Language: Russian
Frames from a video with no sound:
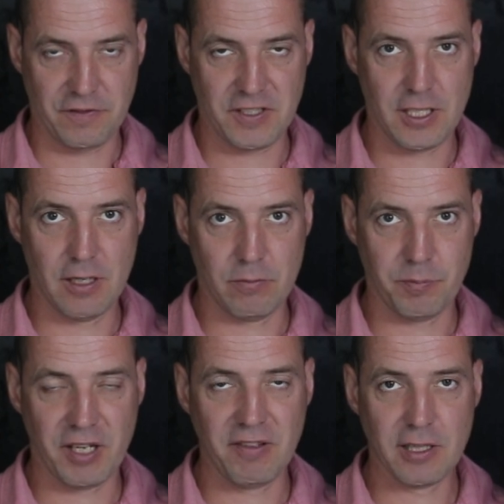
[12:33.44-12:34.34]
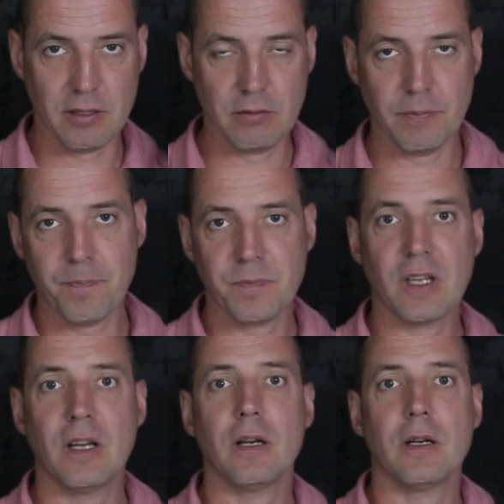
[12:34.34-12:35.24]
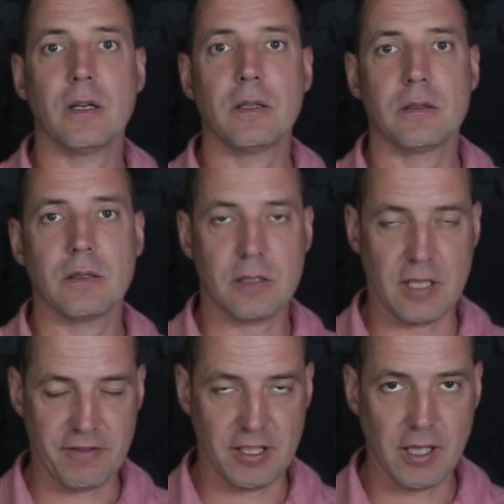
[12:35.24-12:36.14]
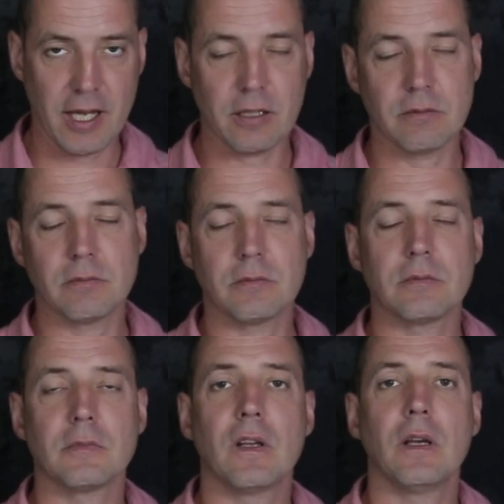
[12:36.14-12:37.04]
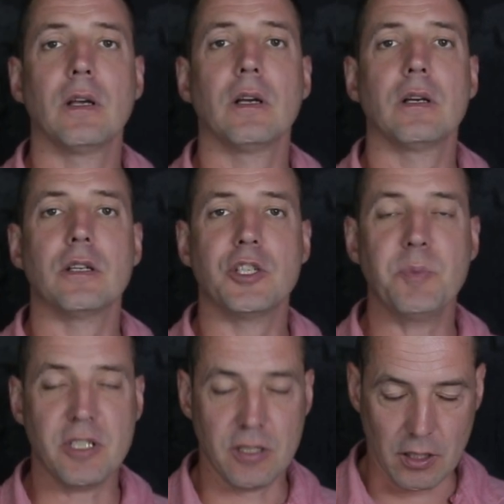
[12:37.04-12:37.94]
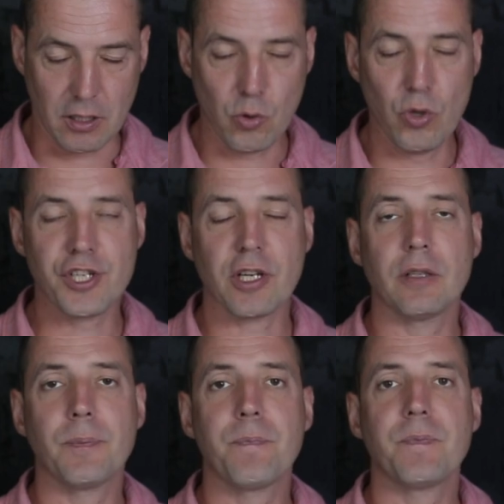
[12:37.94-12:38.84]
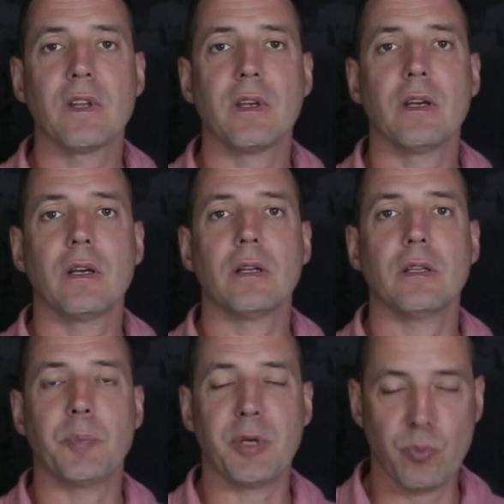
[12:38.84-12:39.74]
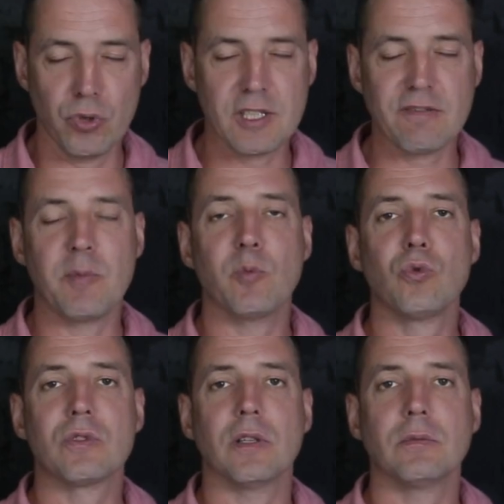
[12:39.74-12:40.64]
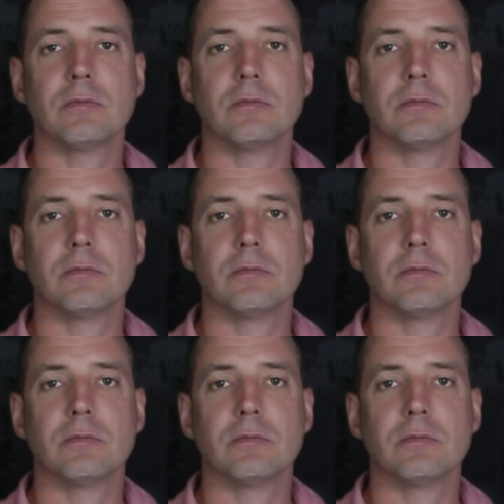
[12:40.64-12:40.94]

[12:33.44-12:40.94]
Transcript: всем привет, ставьте лайк, жмите на колокольчик. Да пребудет с вами муза!